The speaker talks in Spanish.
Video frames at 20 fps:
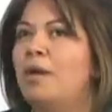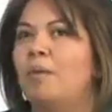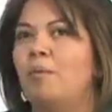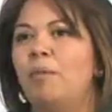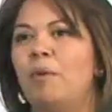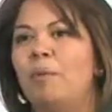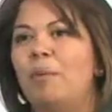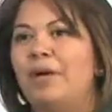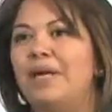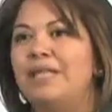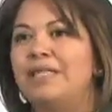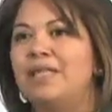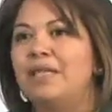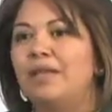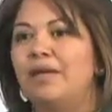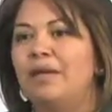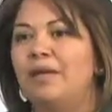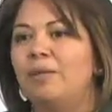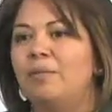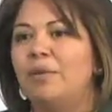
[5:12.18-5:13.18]
Me
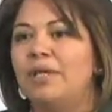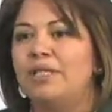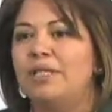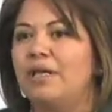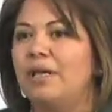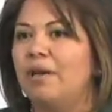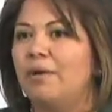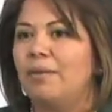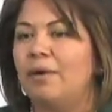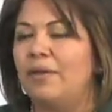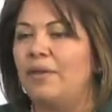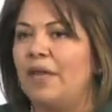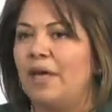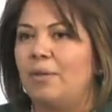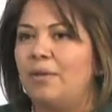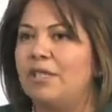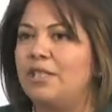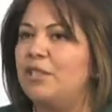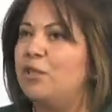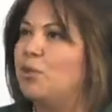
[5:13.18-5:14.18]
parece que además de,
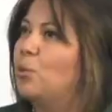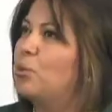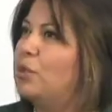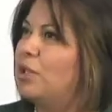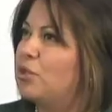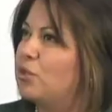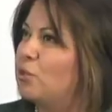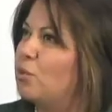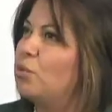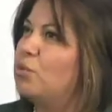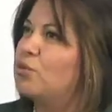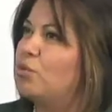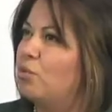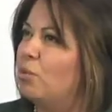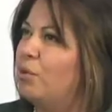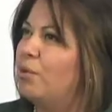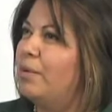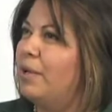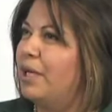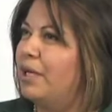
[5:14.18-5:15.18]
haber sido un discurso
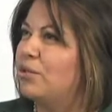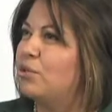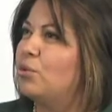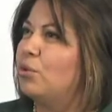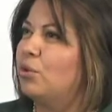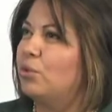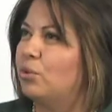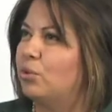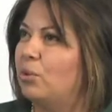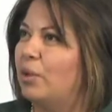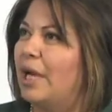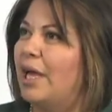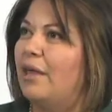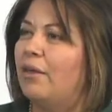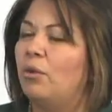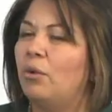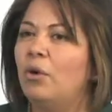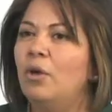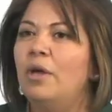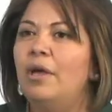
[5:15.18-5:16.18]
muy bien
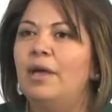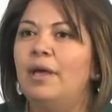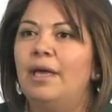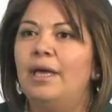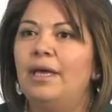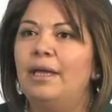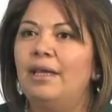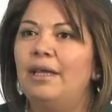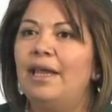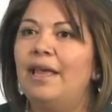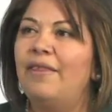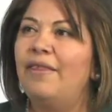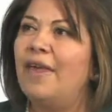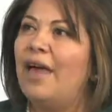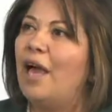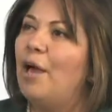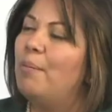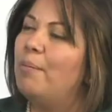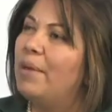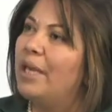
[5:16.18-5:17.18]
estructurado, eh, le
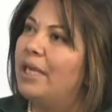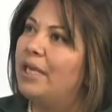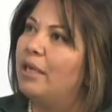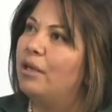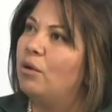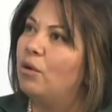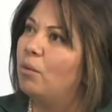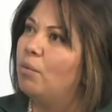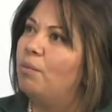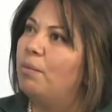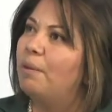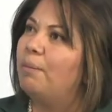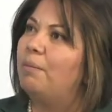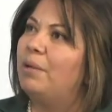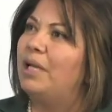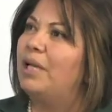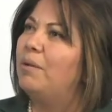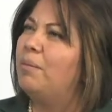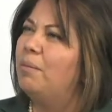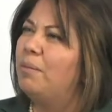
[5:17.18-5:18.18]
da a México un
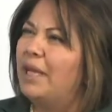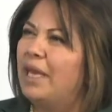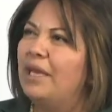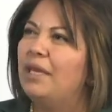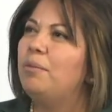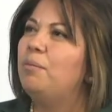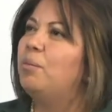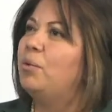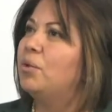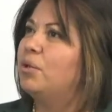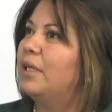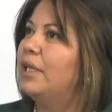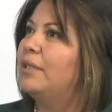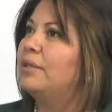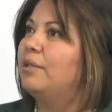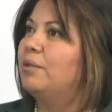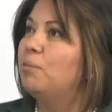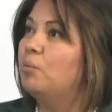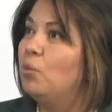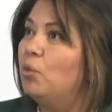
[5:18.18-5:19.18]
papel bien
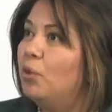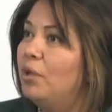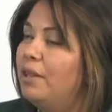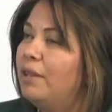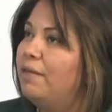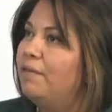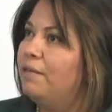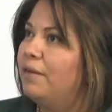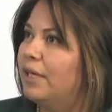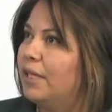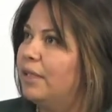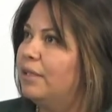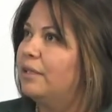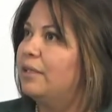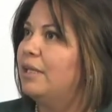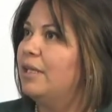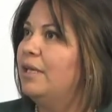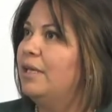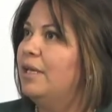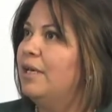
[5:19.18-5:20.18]
importante, muy
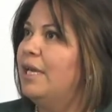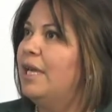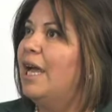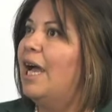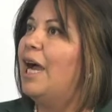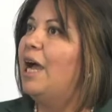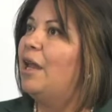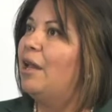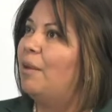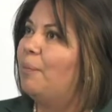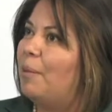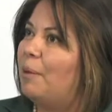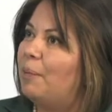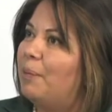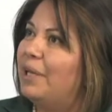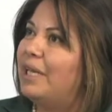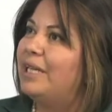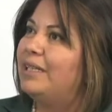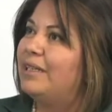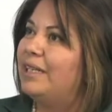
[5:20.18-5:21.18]
diferente al
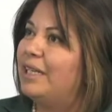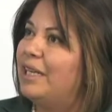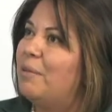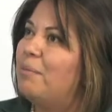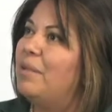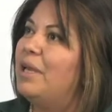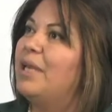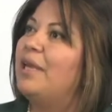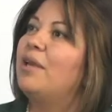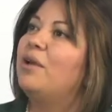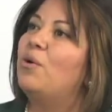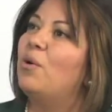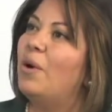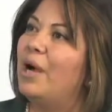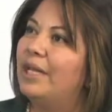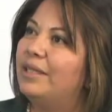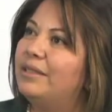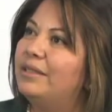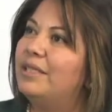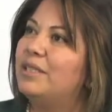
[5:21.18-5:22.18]
papel que tenía México
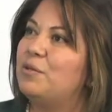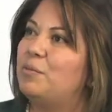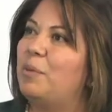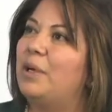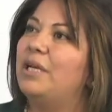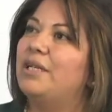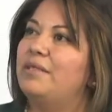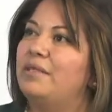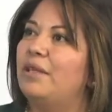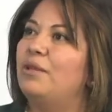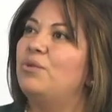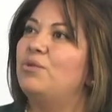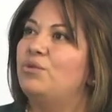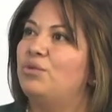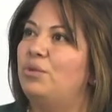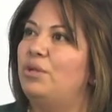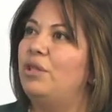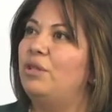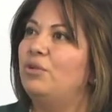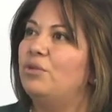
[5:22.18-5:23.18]
antes para
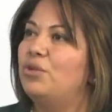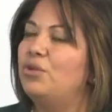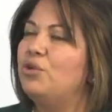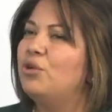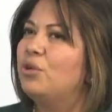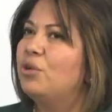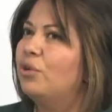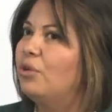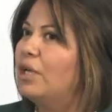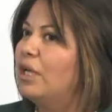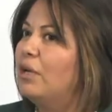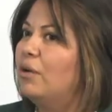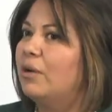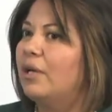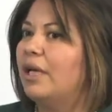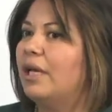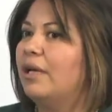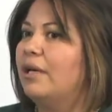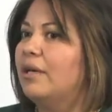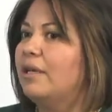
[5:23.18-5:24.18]
Estados Unidos. Y yo creo que lo
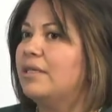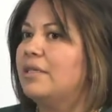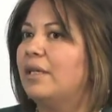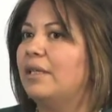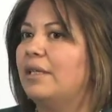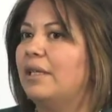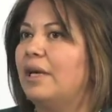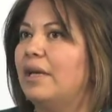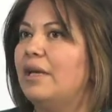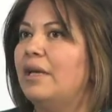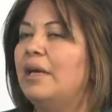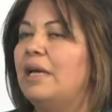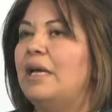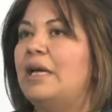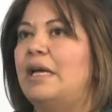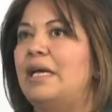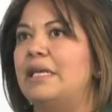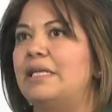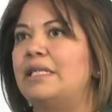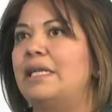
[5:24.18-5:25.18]
que hay que resaltar
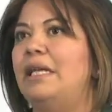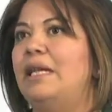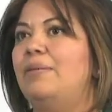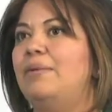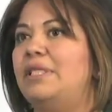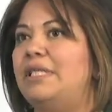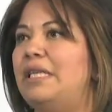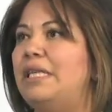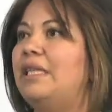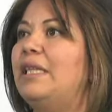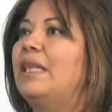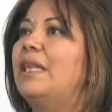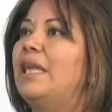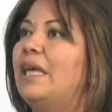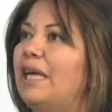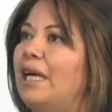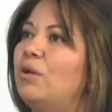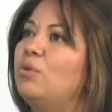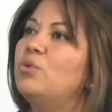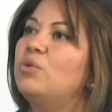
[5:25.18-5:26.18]
es que la visita
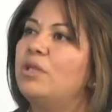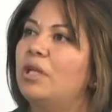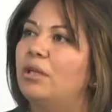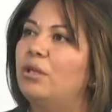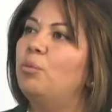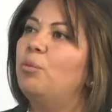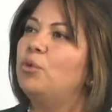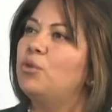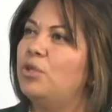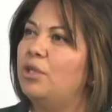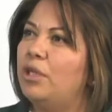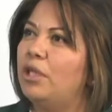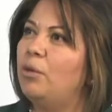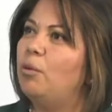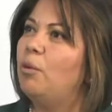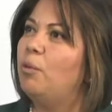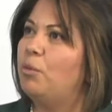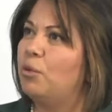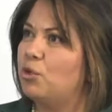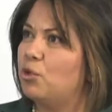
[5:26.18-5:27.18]
deja un saldo
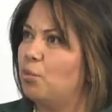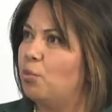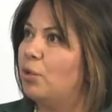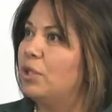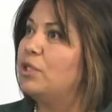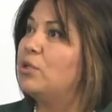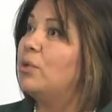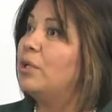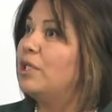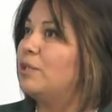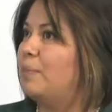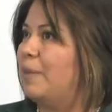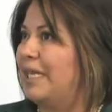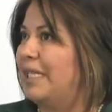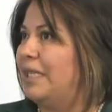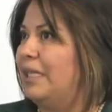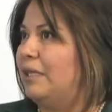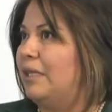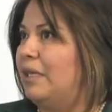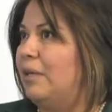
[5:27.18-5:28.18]
positivo, por supuesto, en
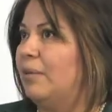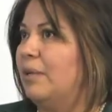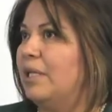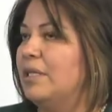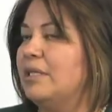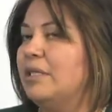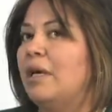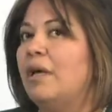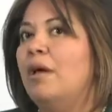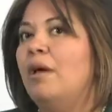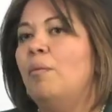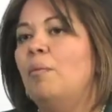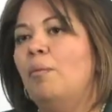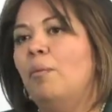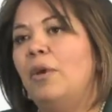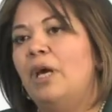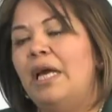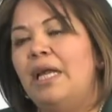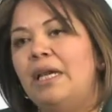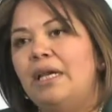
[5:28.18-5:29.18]
expectativas,
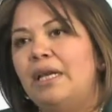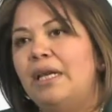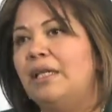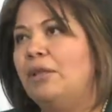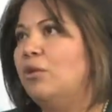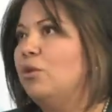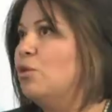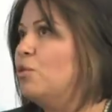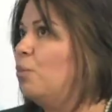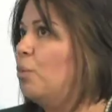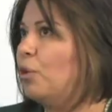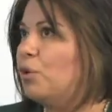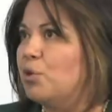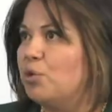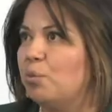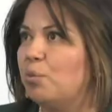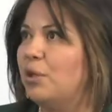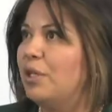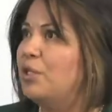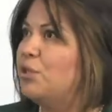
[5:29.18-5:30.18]
en retos, por
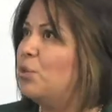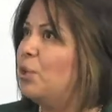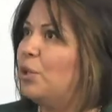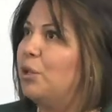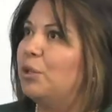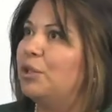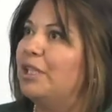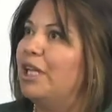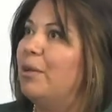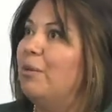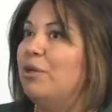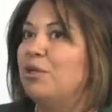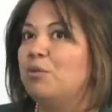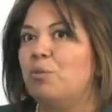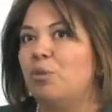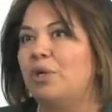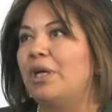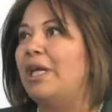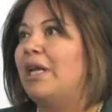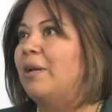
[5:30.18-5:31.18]
supuesto, incontables,
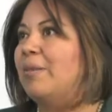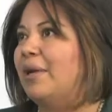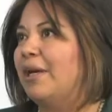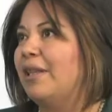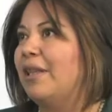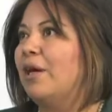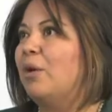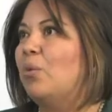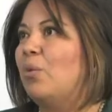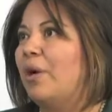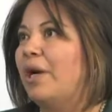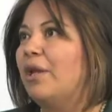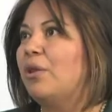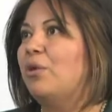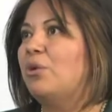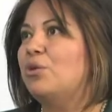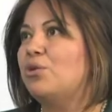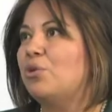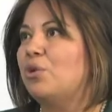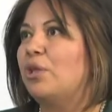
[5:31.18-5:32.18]
porque el hablar de
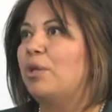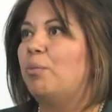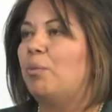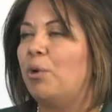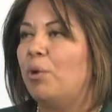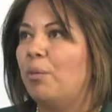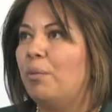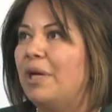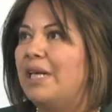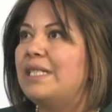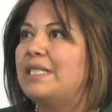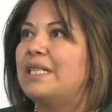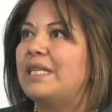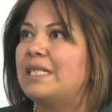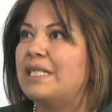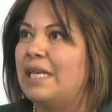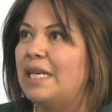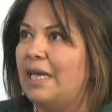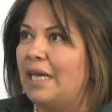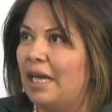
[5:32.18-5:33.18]
acuerdos o de
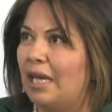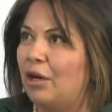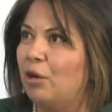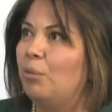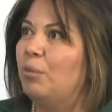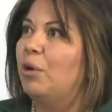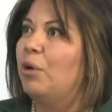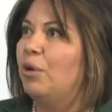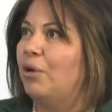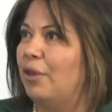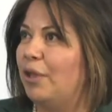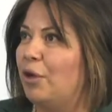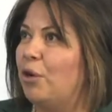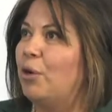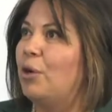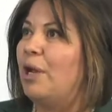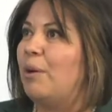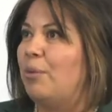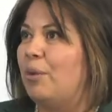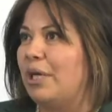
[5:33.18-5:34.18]
promesas, a lo mejor de
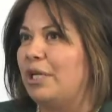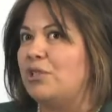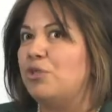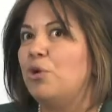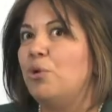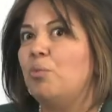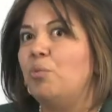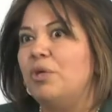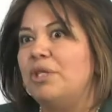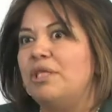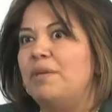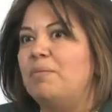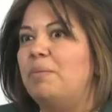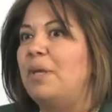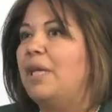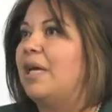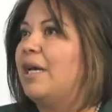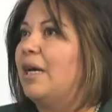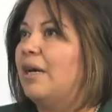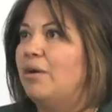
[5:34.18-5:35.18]
colaboración, pues
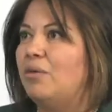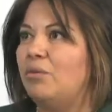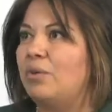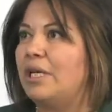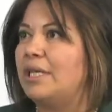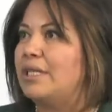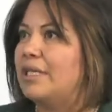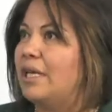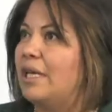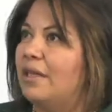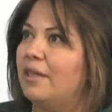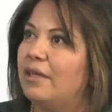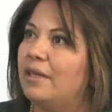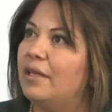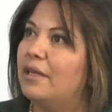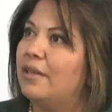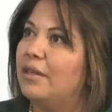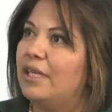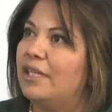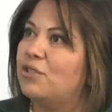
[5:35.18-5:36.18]
implica una serie
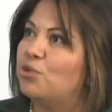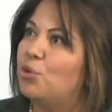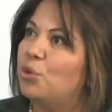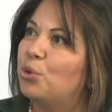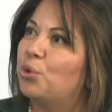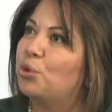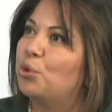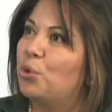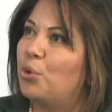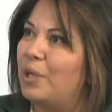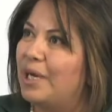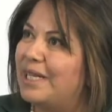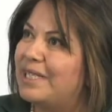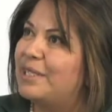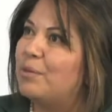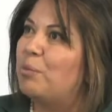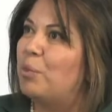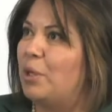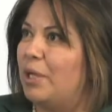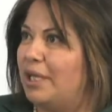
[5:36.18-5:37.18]
de,
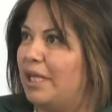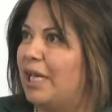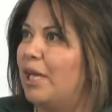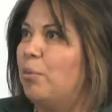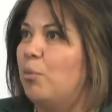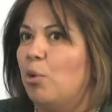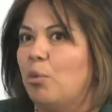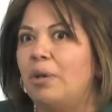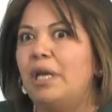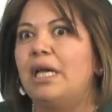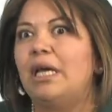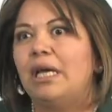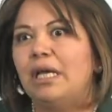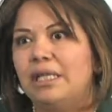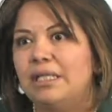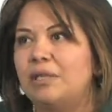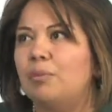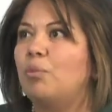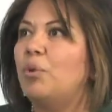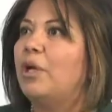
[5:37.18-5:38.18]
estructuras de política pública
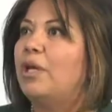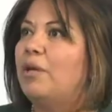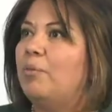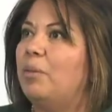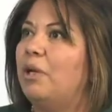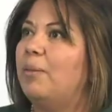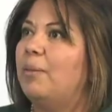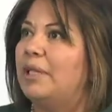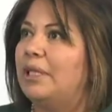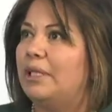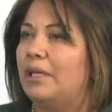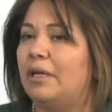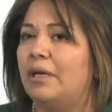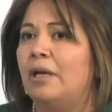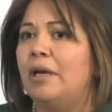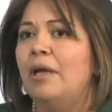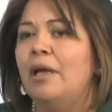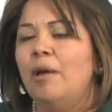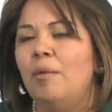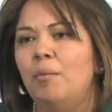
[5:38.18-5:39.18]
que se puedan implementar.
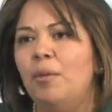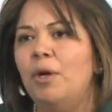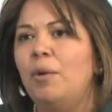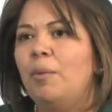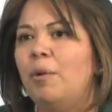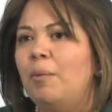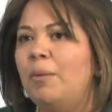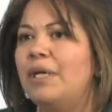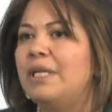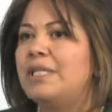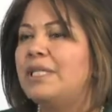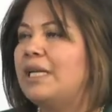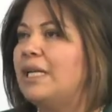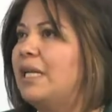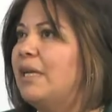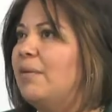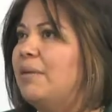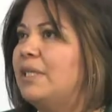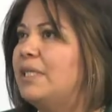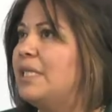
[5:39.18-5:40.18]
Pero me parece
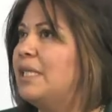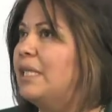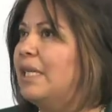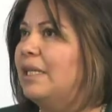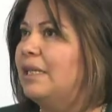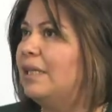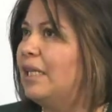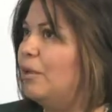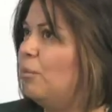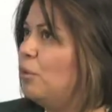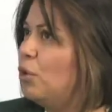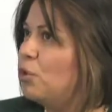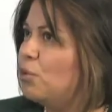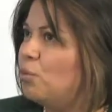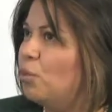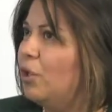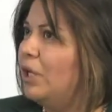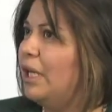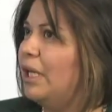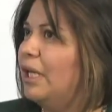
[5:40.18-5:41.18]
que la visita en
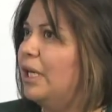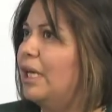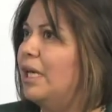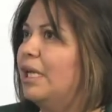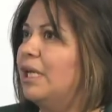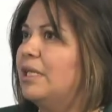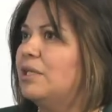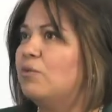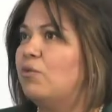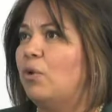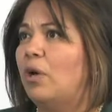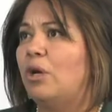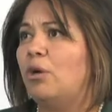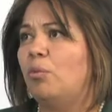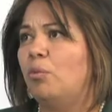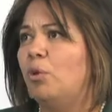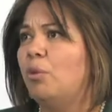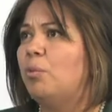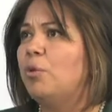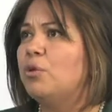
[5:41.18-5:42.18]
términos muy generales fue
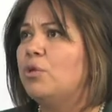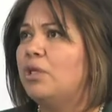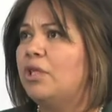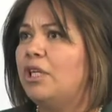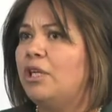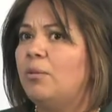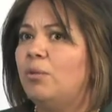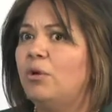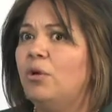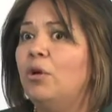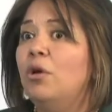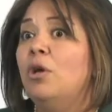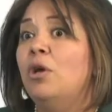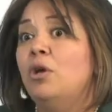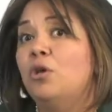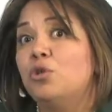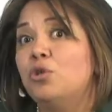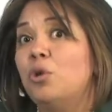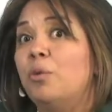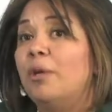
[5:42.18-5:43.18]
algo muy positivo,
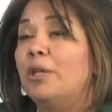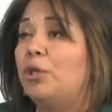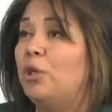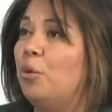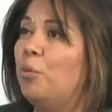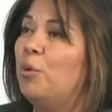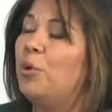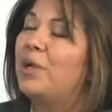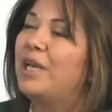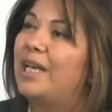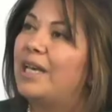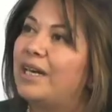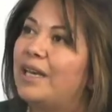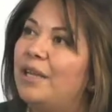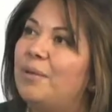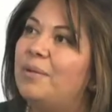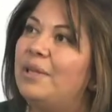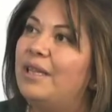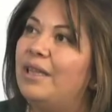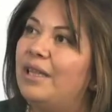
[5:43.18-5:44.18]
sobre todo porque
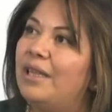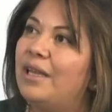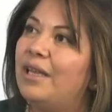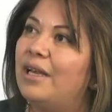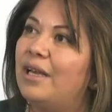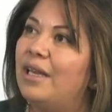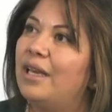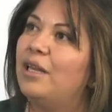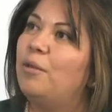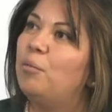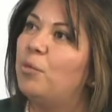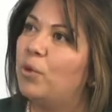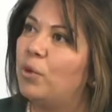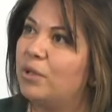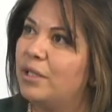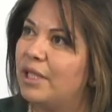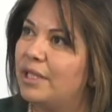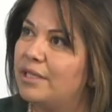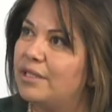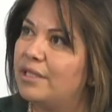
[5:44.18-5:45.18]
reivindica la
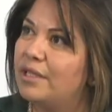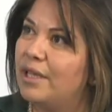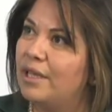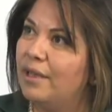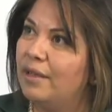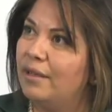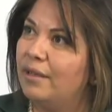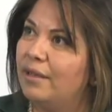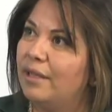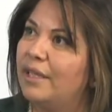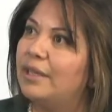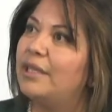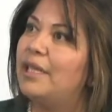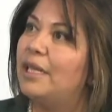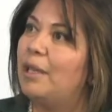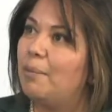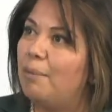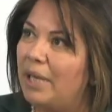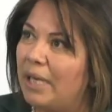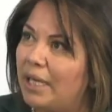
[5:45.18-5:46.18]
importancia que
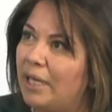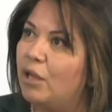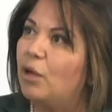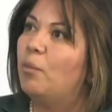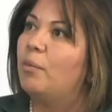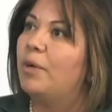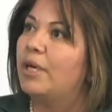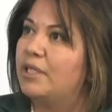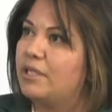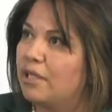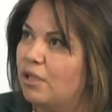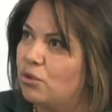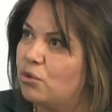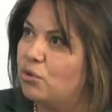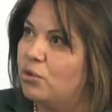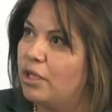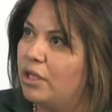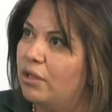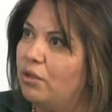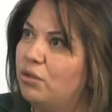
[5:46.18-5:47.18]
tiene México para
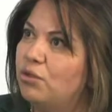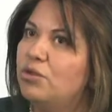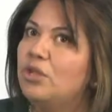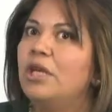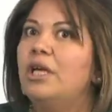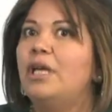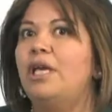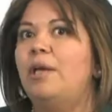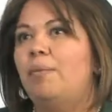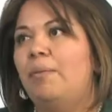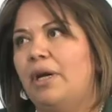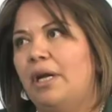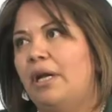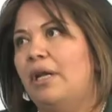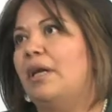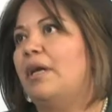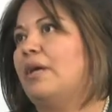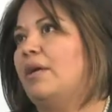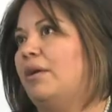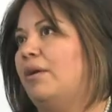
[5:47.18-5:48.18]
Estados Unidos y
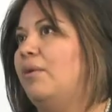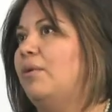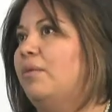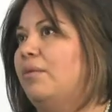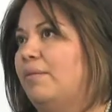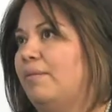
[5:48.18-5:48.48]
para la región.